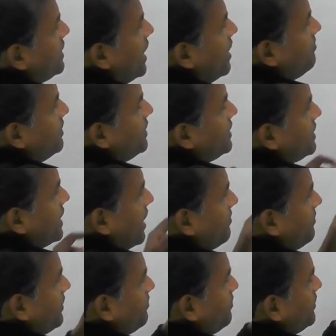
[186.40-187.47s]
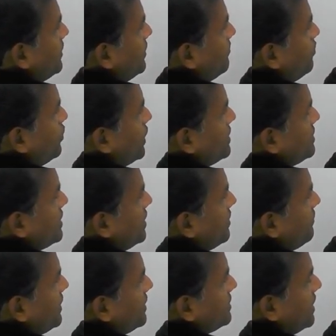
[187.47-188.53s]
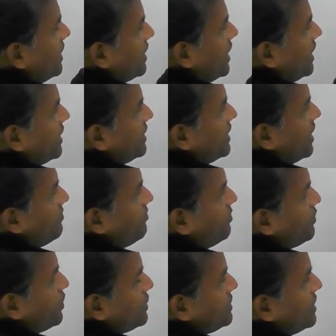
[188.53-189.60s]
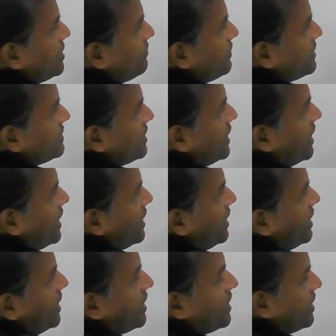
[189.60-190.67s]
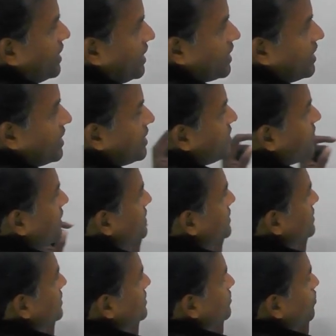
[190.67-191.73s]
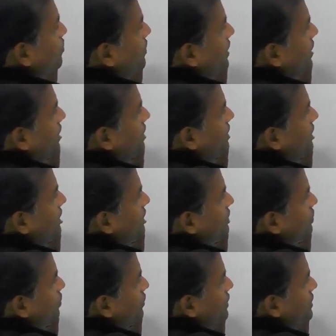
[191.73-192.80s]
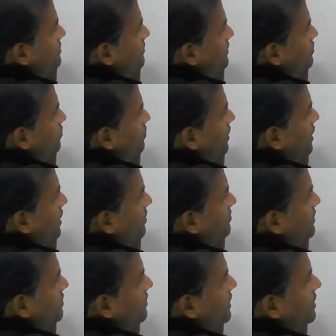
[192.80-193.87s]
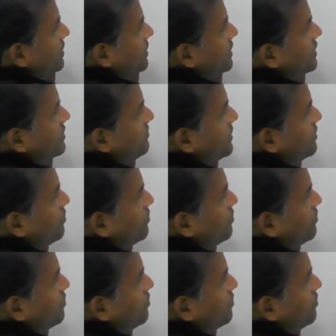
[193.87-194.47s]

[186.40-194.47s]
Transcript: यहाँ पर यहाँ पर पोटेंशियल डिफरेंस अलग आएगा यहाँ पर पोटेंशियल डिफरेंस अलग आएगा अलग अलग अलग डिफरेंस शो करेगा तो इसमें शो करेगा बी वन इसमें